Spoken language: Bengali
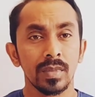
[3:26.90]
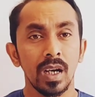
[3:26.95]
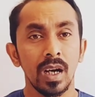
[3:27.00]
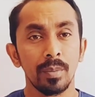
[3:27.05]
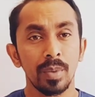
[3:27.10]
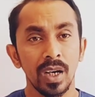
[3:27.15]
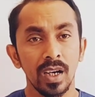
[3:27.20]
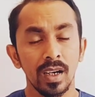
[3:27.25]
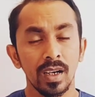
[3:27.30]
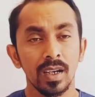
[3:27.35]

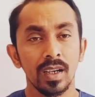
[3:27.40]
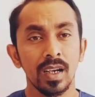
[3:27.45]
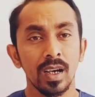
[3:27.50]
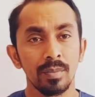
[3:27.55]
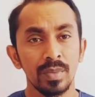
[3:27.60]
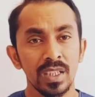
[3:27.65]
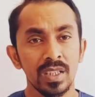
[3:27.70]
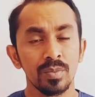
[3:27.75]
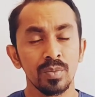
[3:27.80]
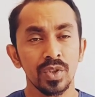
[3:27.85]
আভা
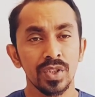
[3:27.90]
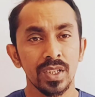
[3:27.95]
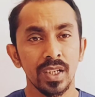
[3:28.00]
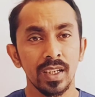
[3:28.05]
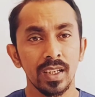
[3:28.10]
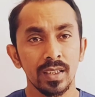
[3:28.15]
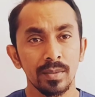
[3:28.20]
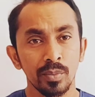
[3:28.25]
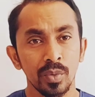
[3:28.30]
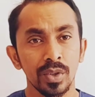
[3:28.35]
খাবিজ
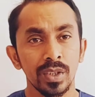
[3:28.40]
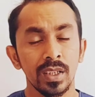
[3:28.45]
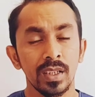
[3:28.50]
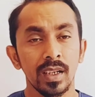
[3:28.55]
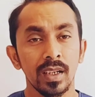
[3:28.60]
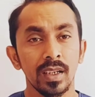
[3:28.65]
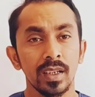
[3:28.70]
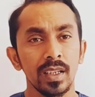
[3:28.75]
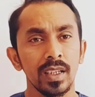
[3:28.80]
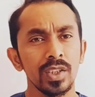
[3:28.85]
মোশায়েদ
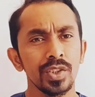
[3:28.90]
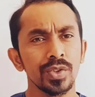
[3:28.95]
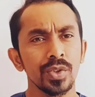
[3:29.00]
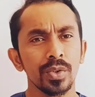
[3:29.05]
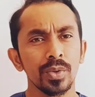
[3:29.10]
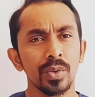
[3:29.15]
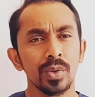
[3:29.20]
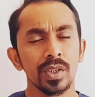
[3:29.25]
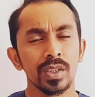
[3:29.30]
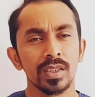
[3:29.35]
মদিনা এই
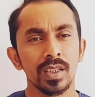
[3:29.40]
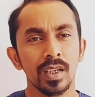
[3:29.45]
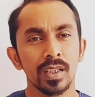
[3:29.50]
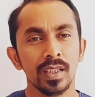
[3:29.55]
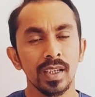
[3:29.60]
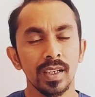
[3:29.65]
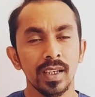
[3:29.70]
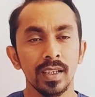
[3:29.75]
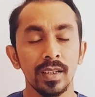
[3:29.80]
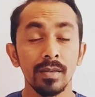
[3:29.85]
শহরগুলোতে যারা
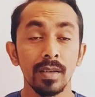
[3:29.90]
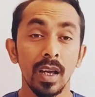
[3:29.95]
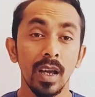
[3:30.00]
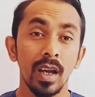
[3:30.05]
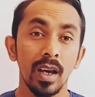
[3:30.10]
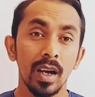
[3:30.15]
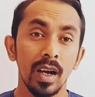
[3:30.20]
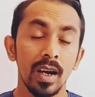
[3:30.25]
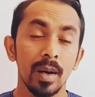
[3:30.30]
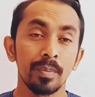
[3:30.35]
থাকেন
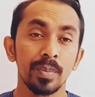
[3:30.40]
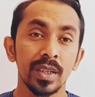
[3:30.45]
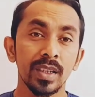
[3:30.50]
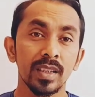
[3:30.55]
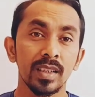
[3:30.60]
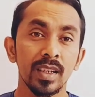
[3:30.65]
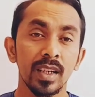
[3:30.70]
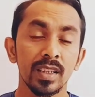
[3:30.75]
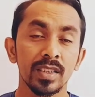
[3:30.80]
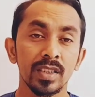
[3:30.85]

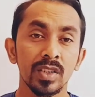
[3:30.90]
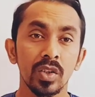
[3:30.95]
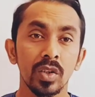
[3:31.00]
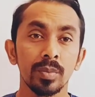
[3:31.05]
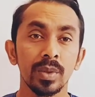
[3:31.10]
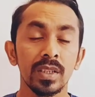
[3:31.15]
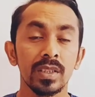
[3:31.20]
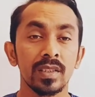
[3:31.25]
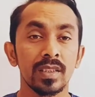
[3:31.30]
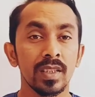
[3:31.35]
আপনাদেরকে আসতে
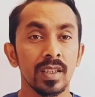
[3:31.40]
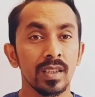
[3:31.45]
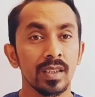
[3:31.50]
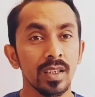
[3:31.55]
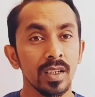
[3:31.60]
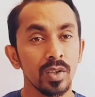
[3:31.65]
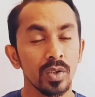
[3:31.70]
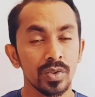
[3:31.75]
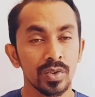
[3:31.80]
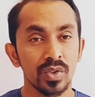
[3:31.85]
হবে
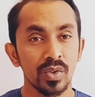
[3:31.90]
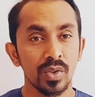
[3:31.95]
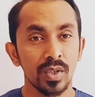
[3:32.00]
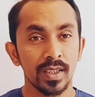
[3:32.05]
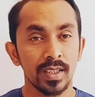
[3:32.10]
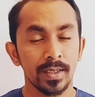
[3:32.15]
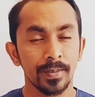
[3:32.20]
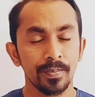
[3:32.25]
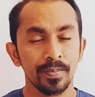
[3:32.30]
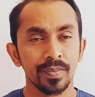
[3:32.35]
জেদ্দা
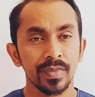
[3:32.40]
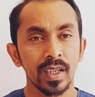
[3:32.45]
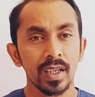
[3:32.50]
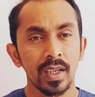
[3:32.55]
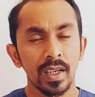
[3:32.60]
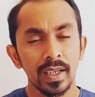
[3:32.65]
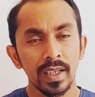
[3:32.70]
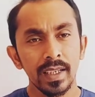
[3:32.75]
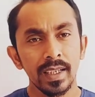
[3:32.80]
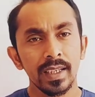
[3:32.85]
কনসুলেটে
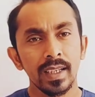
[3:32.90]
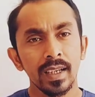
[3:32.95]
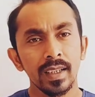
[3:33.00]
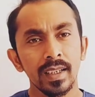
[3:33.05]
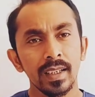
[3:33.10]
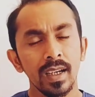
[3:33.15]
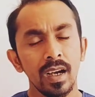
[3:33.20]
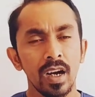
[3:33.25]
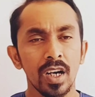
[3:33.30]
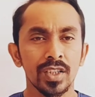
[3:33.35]
এখানে
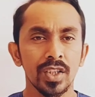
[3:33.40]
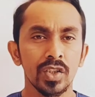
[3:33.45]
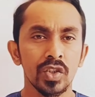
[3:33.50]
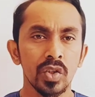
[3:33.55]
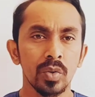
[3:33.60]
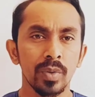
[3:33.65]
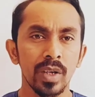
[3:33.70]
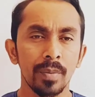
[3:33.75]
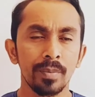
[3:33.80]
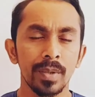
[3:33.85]
আসার
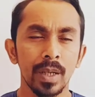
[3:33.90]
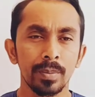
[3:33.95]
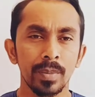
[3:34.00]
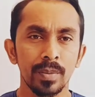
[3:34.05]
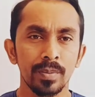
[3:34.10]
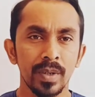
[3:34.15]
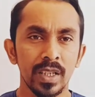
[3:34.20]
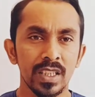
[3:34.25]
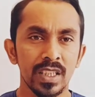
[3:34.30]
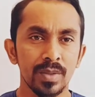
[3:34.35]
সময় আপনি আপনার
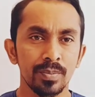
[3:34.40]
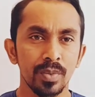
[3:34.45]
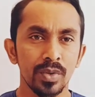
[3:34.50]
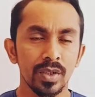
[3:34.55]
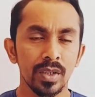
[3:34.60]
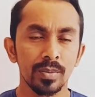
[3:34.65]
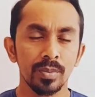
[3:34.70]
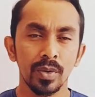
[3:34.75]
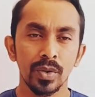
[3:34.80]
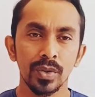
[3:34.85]

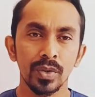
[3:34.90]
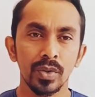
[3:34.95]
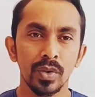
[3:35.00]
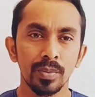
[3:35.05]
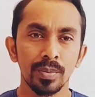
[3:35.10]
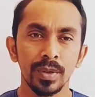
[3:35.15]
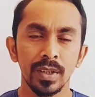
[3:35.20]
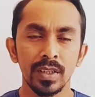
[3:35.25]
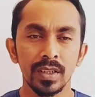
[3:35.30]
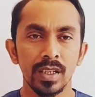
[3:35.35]
পাসপোর্টের
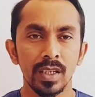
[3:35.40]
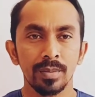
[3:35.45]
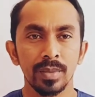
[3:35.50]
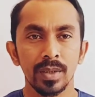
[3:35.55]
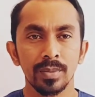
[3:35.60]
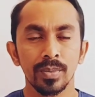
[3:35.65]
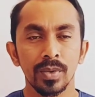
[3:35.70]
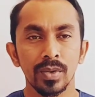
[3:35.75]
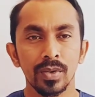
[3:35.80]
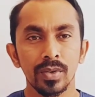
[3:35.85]
ফটোকপি
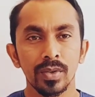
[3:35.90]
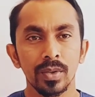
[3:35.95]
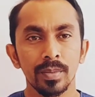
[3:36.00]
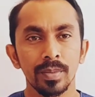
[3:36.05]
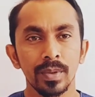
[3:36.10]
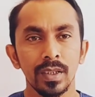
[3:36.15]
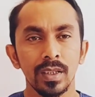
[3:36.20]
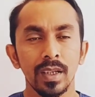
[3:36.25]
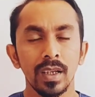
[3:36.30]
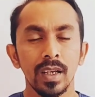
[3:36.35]
ইকামার ফটোকপি